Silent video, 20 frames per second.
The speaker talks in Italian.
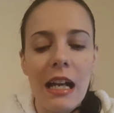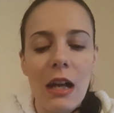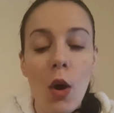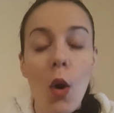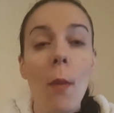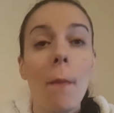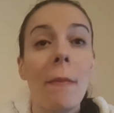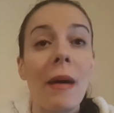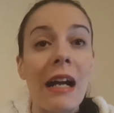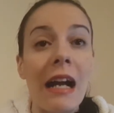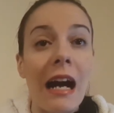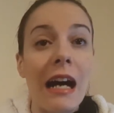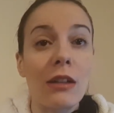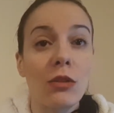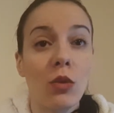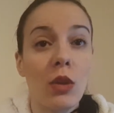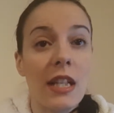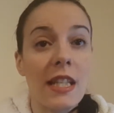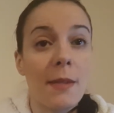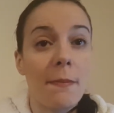ho
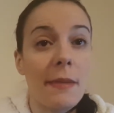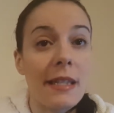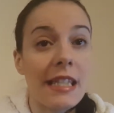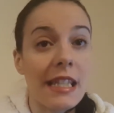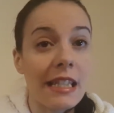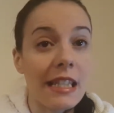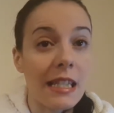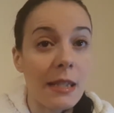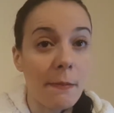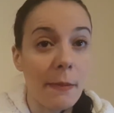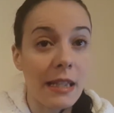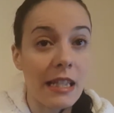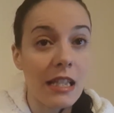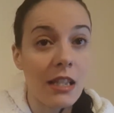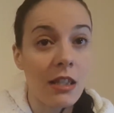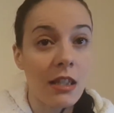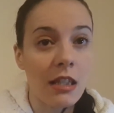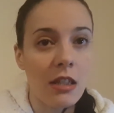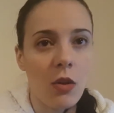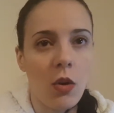pagato le spese di
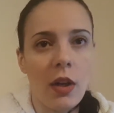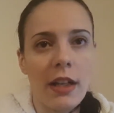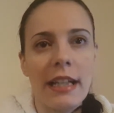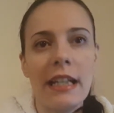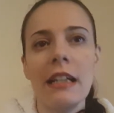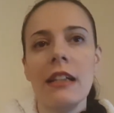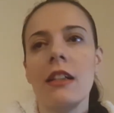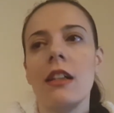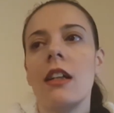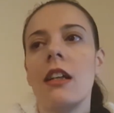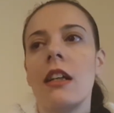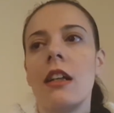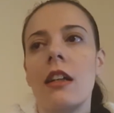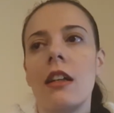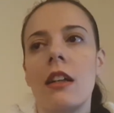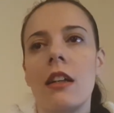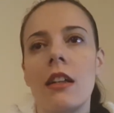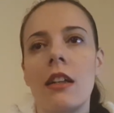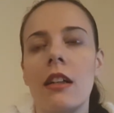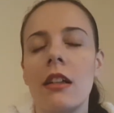spedizione
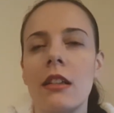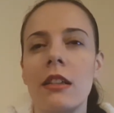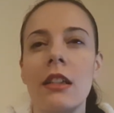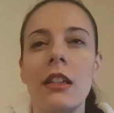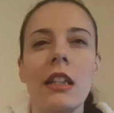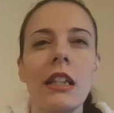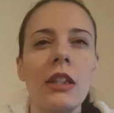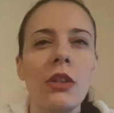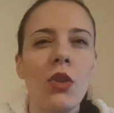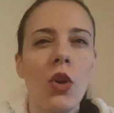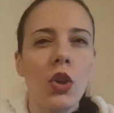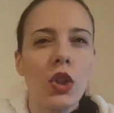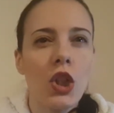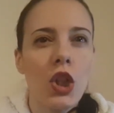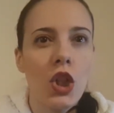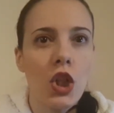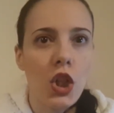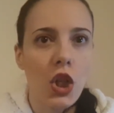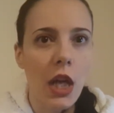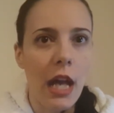di
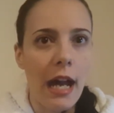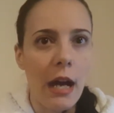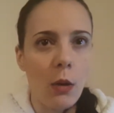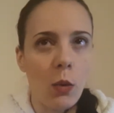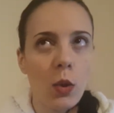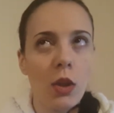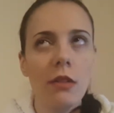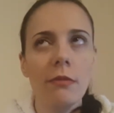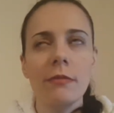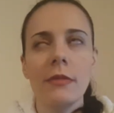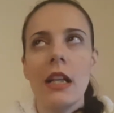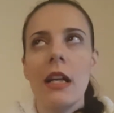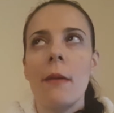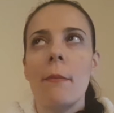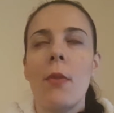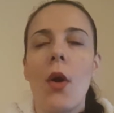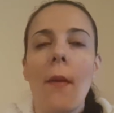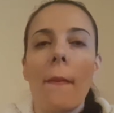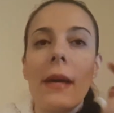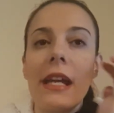12 euro
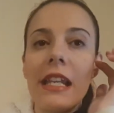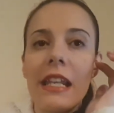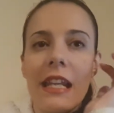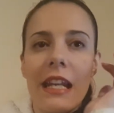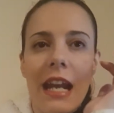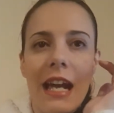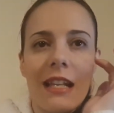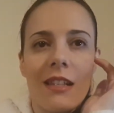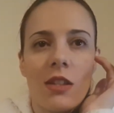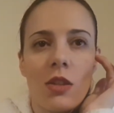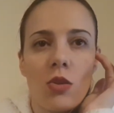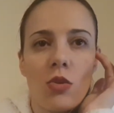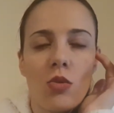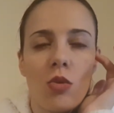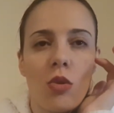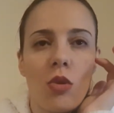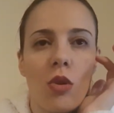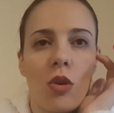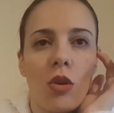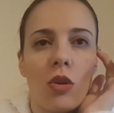poi per il
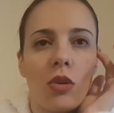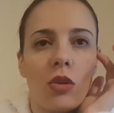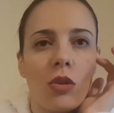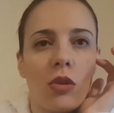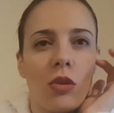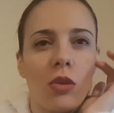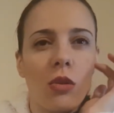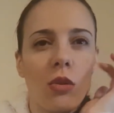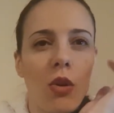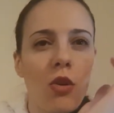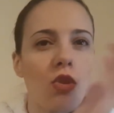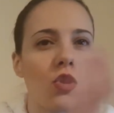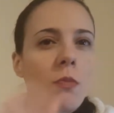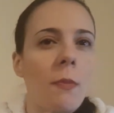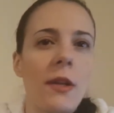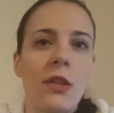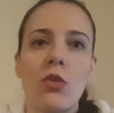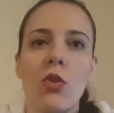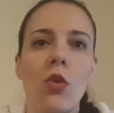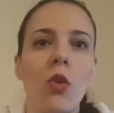resto eh, ho
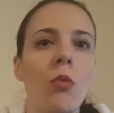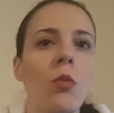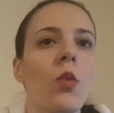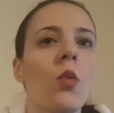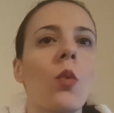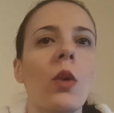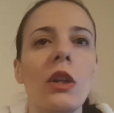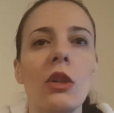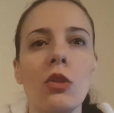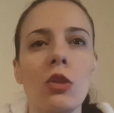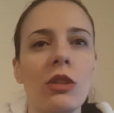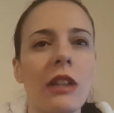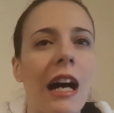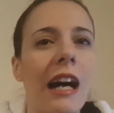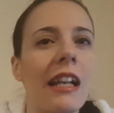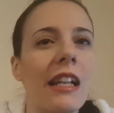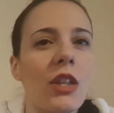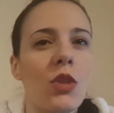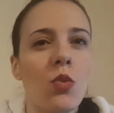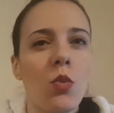speso comunque in
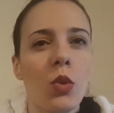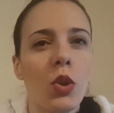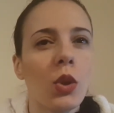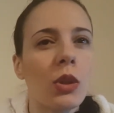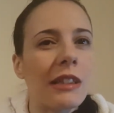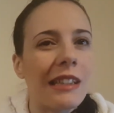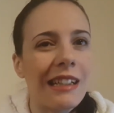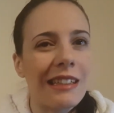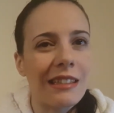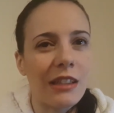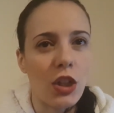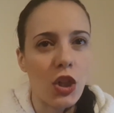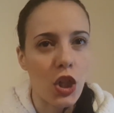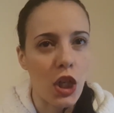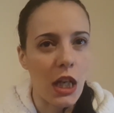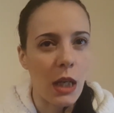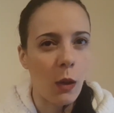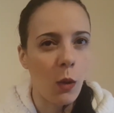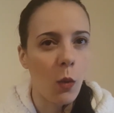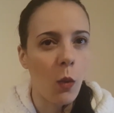totale sugli
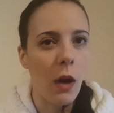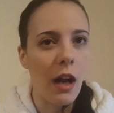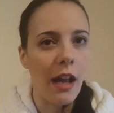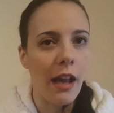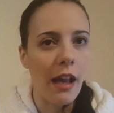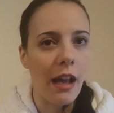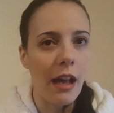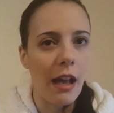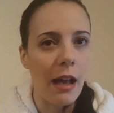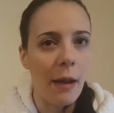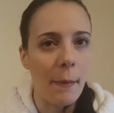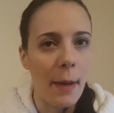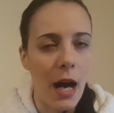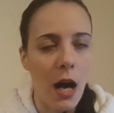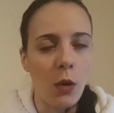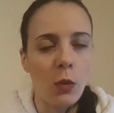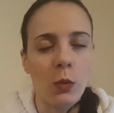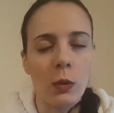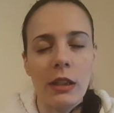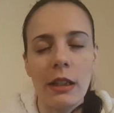85
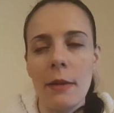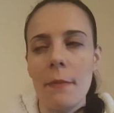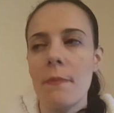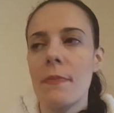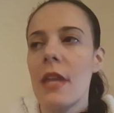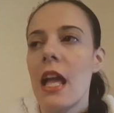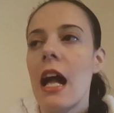pound.